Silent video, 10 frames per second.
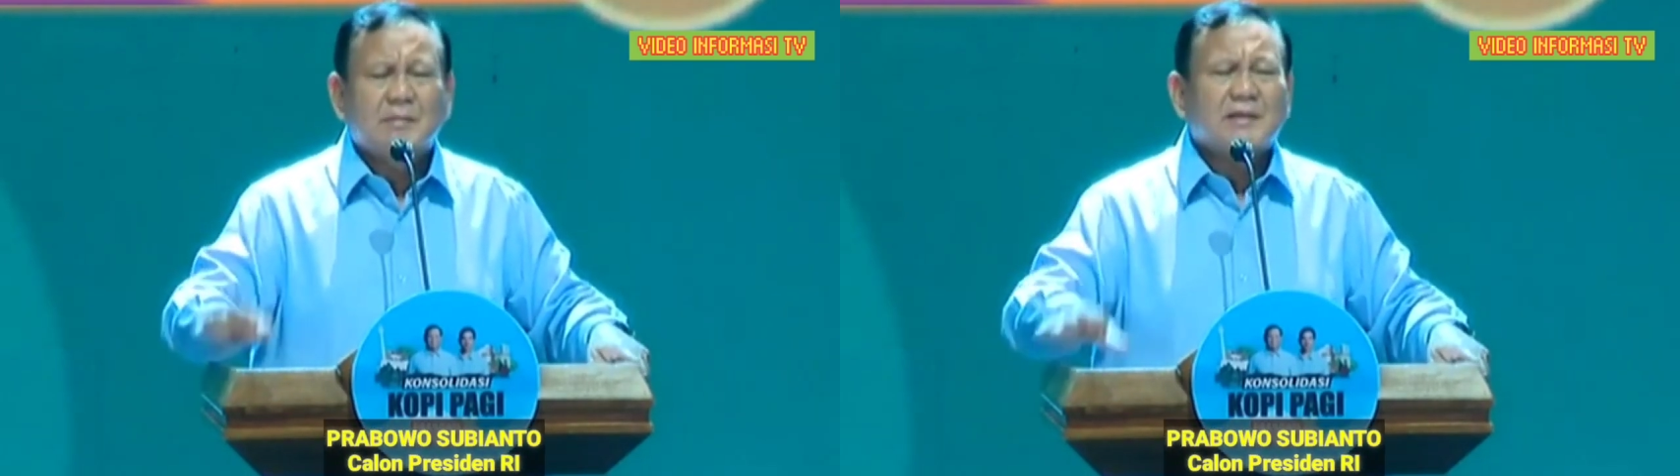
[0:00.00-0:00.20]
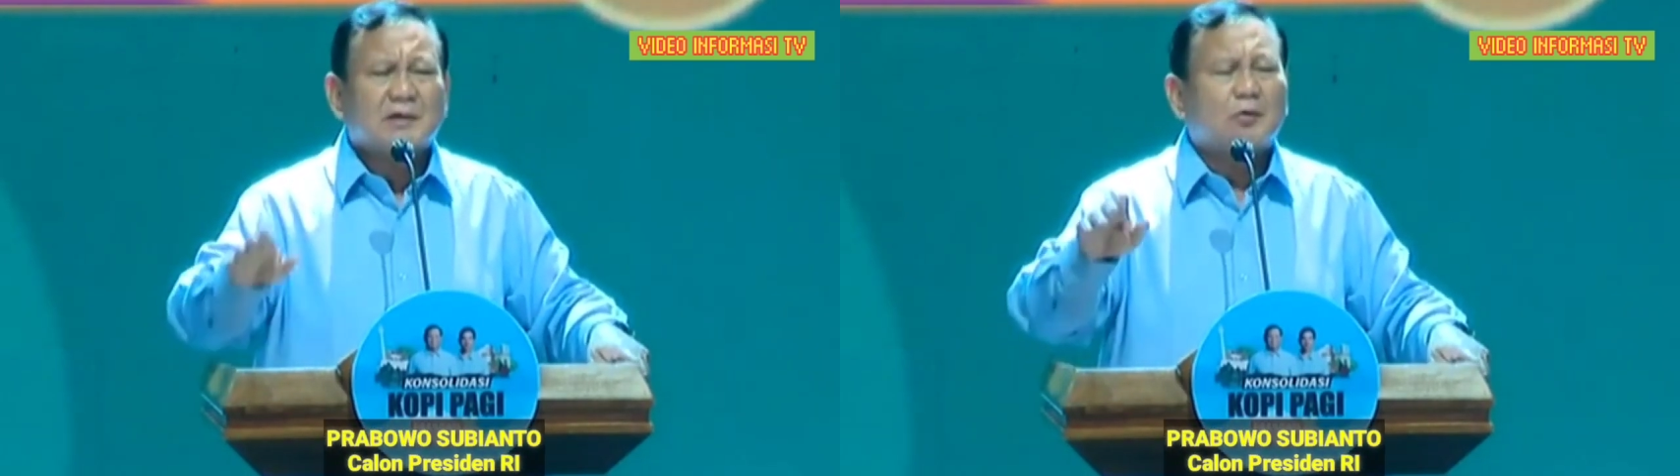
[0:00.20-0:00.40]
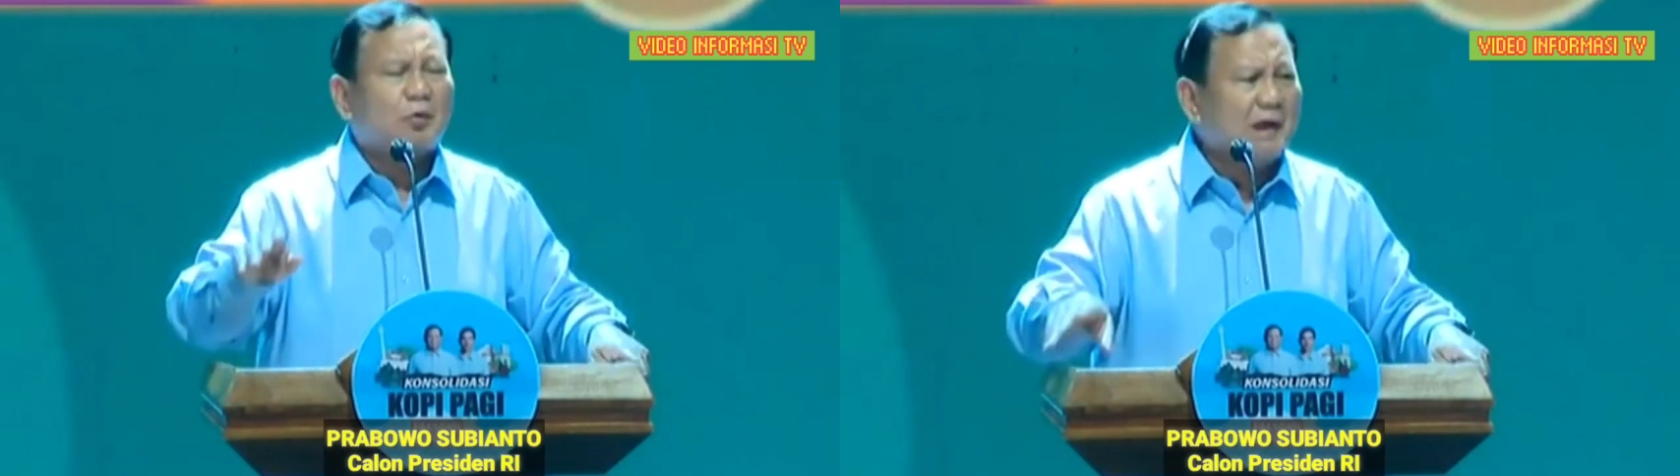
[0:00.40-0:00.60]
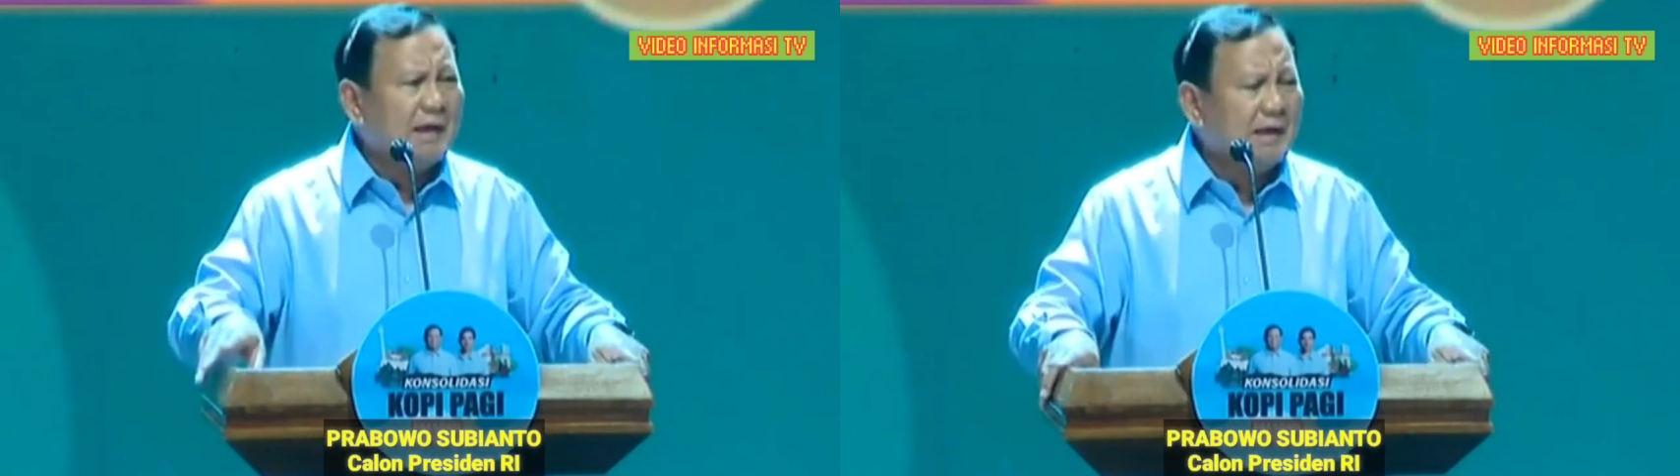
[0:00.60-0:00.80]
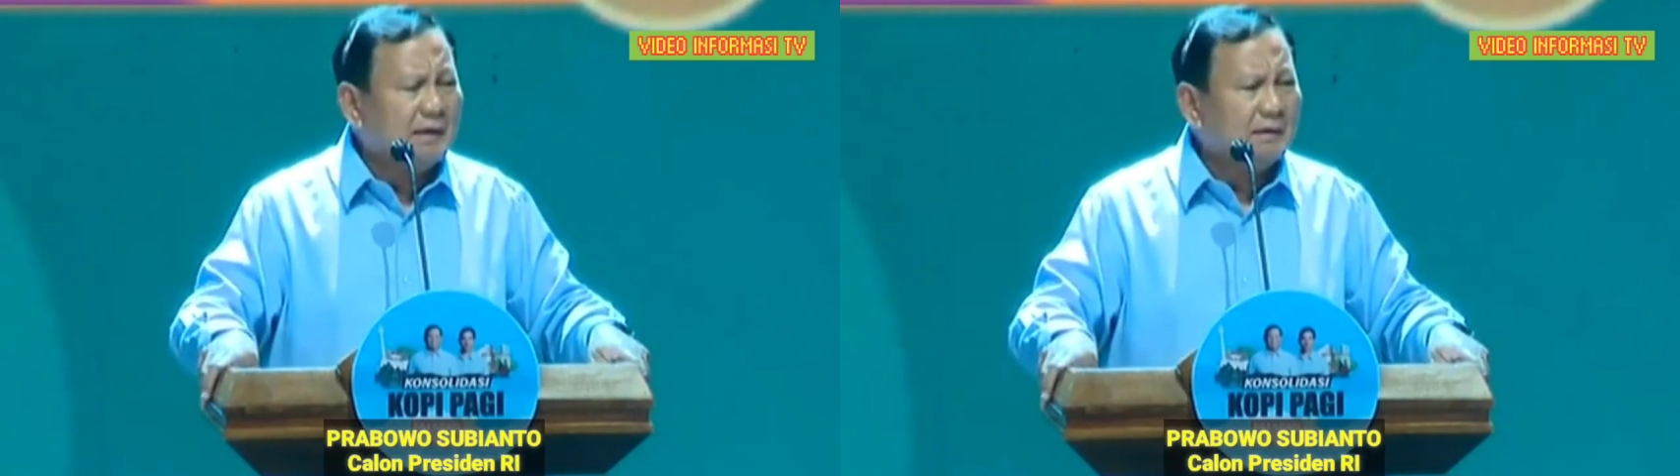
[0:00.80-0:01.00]
banyak
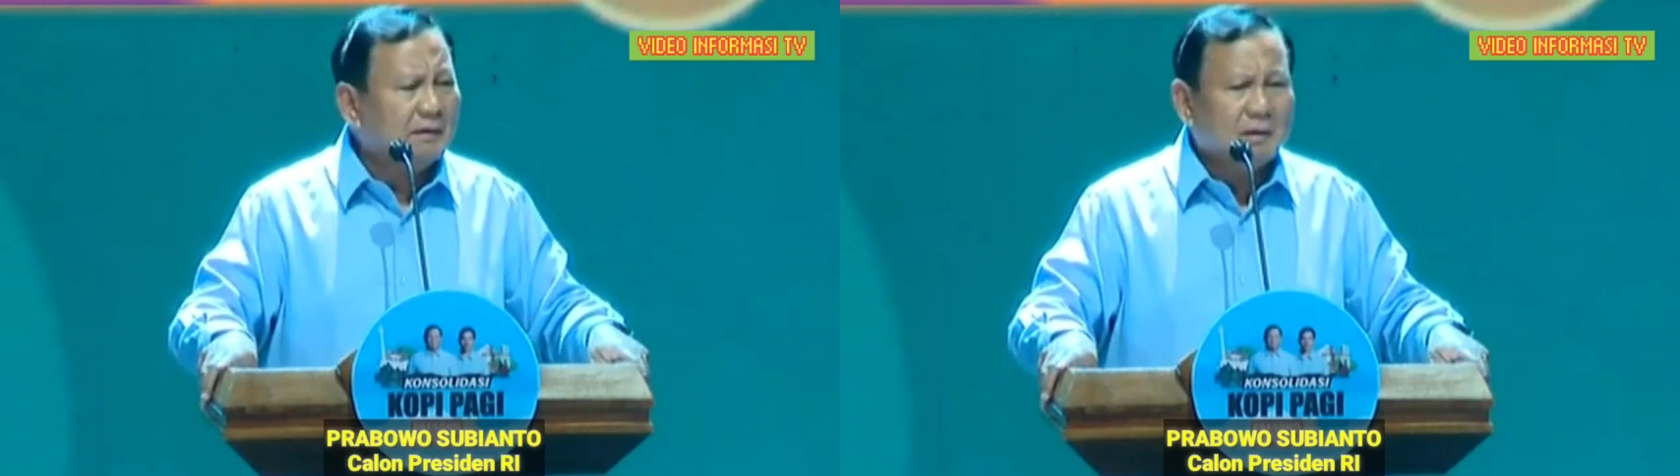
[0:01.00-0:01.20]
kekurangan